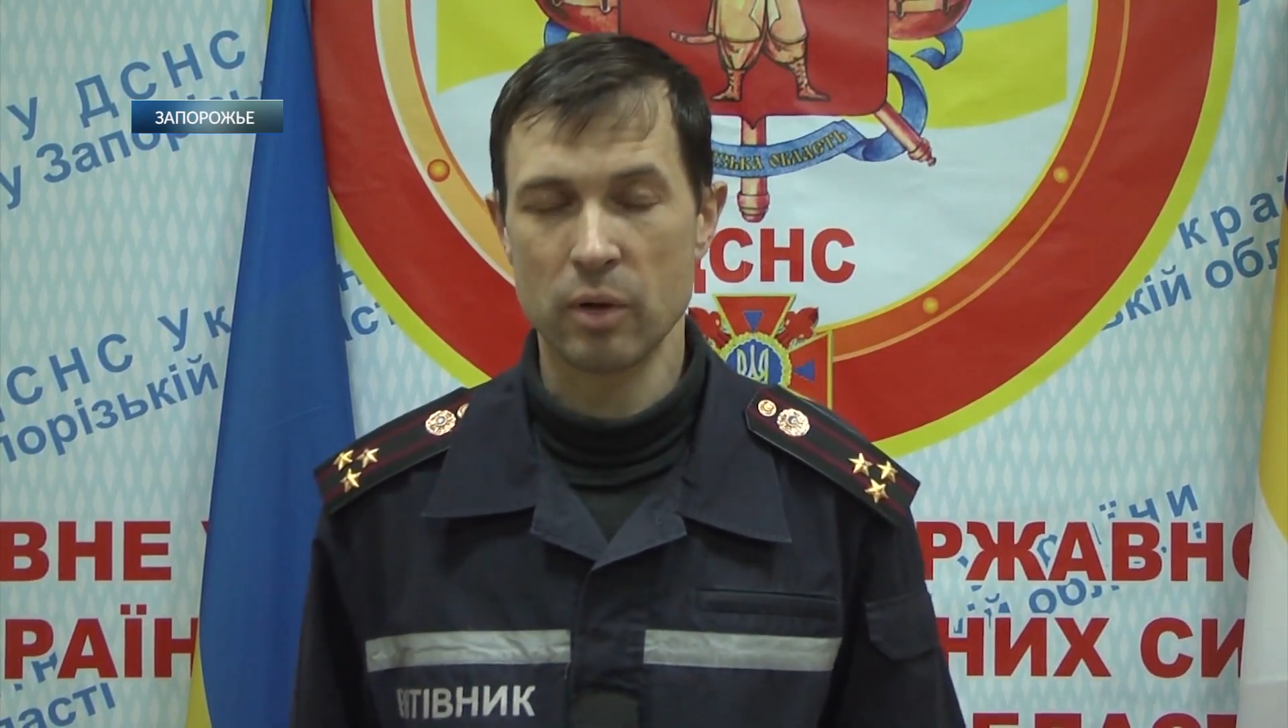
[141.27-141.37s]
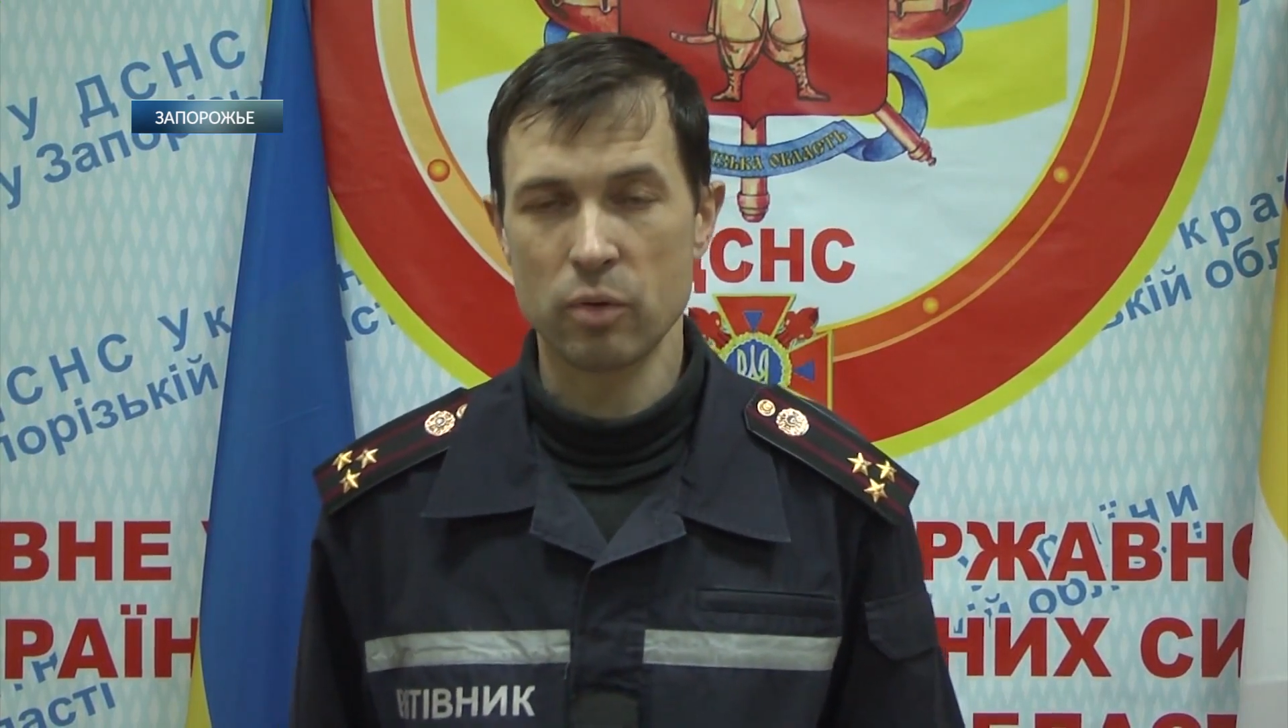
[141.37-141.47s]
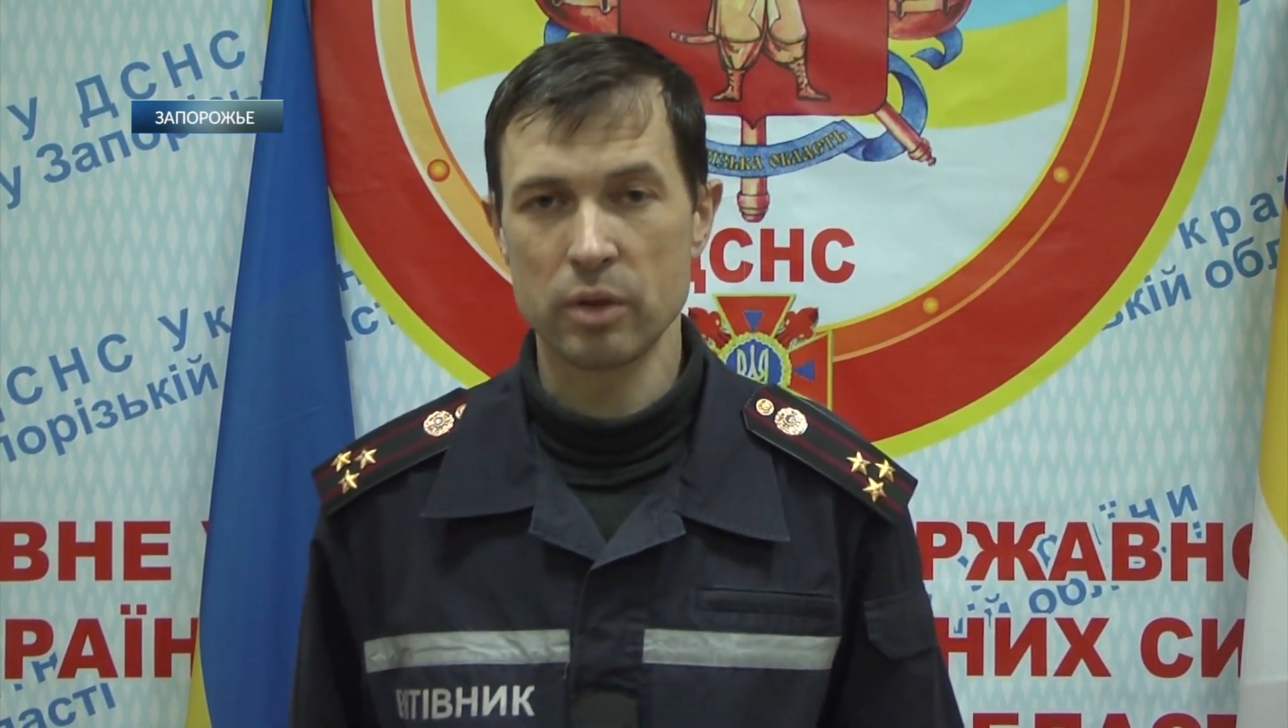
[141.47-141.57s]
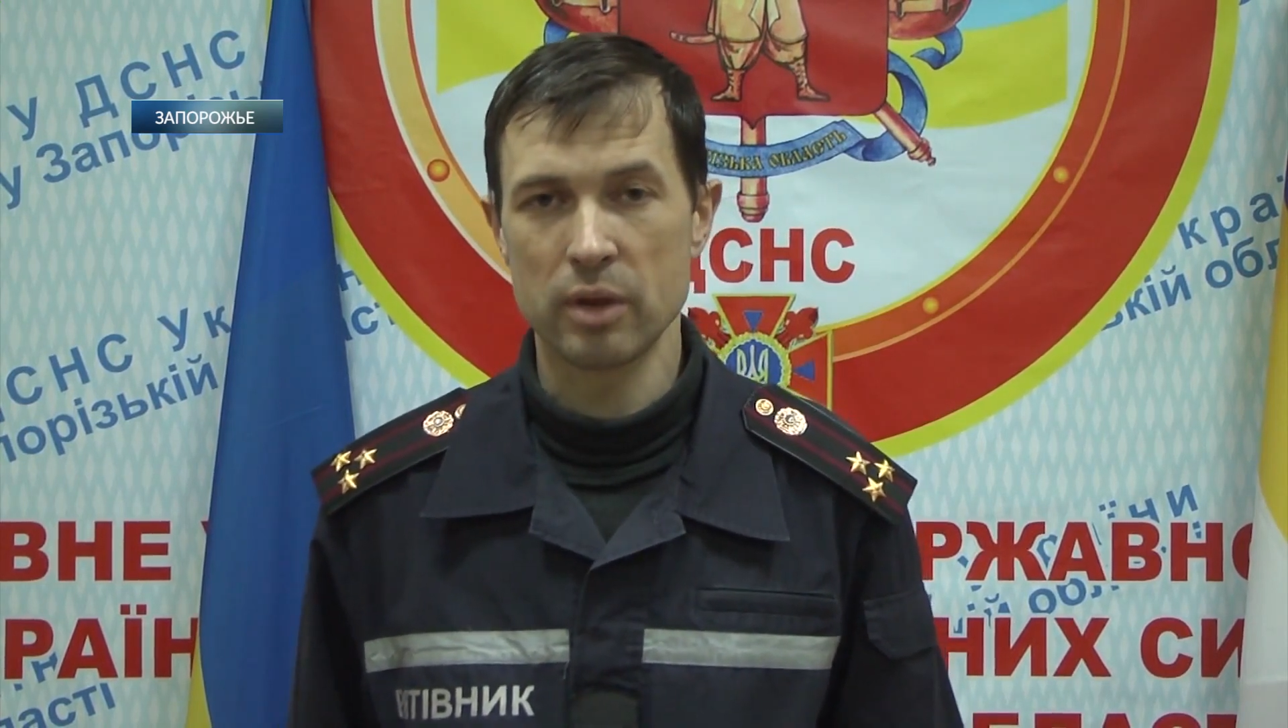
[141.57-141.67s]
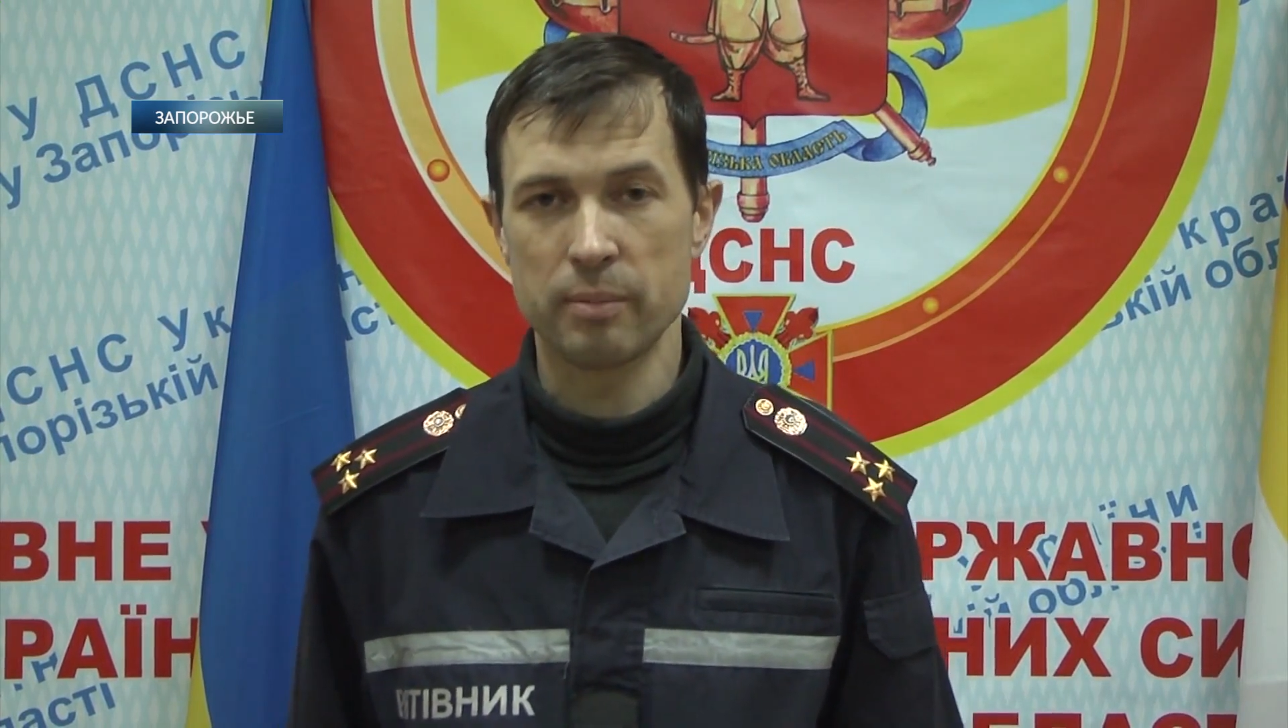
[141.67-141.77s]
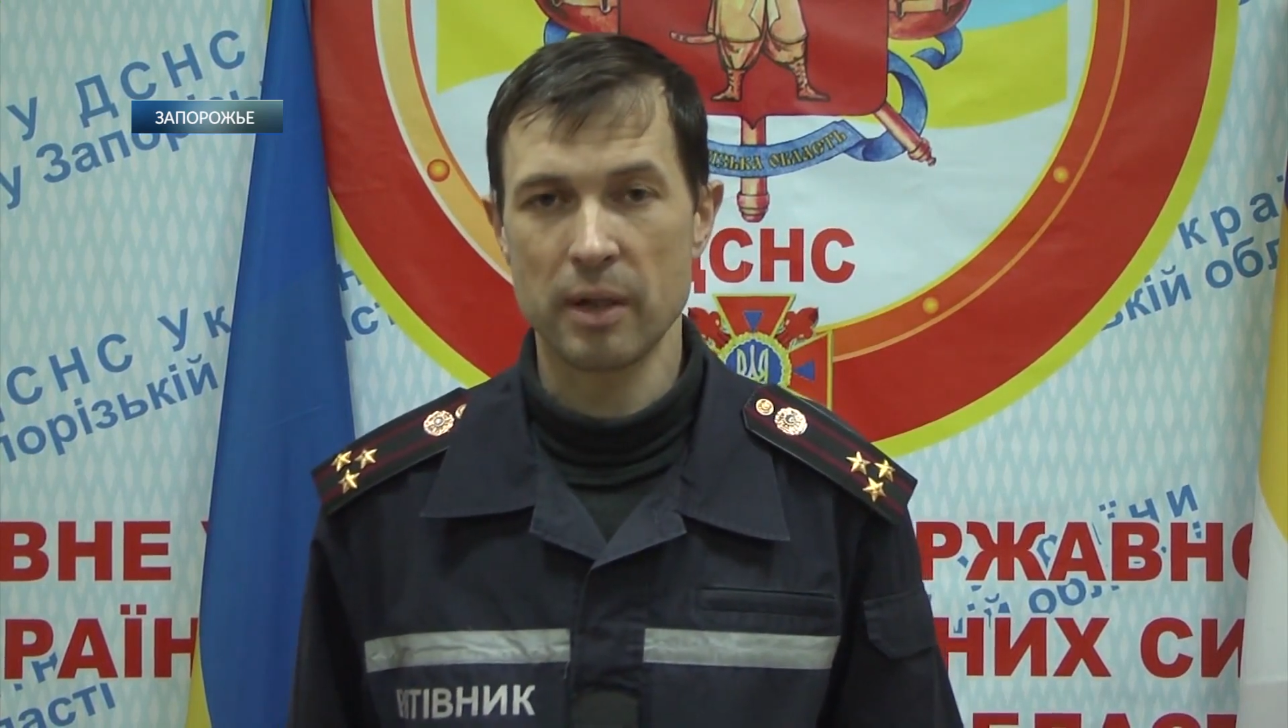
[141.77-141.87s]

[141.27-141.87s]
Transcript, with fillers: проходы и